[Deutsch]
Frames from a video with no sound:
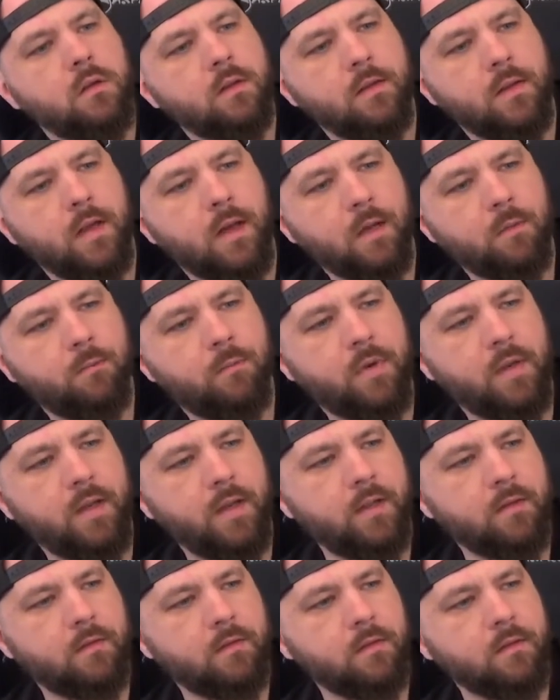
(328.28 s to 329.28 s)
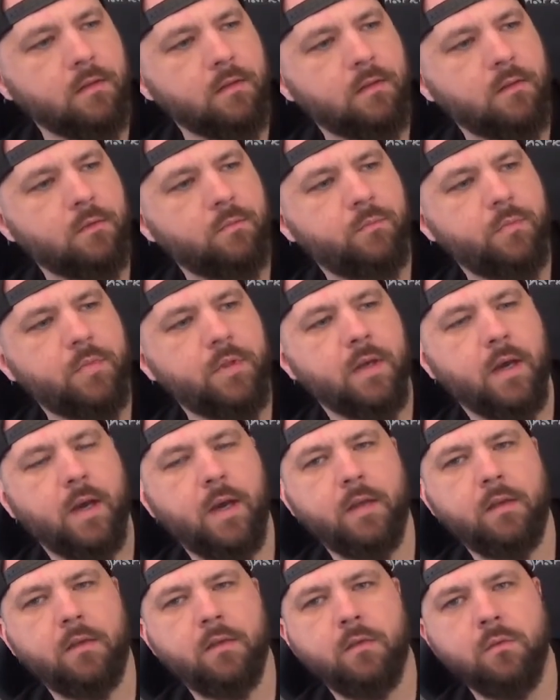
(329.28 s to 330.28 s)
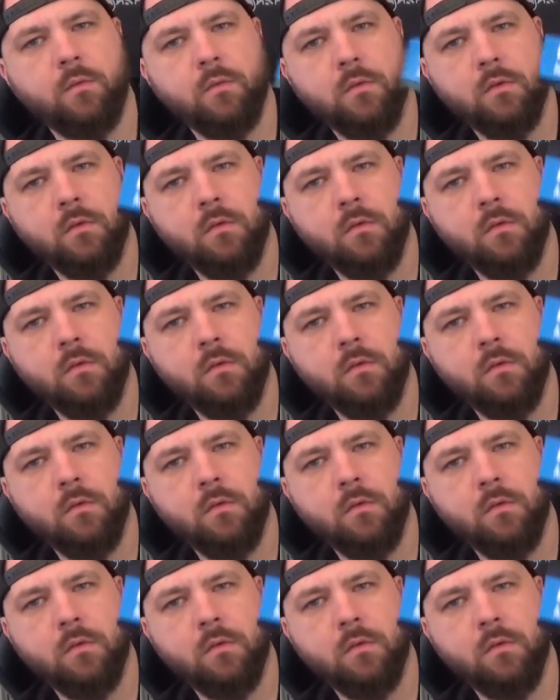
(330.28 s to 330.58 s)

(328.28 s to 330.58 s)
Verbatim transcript: Dark Places, Behind You.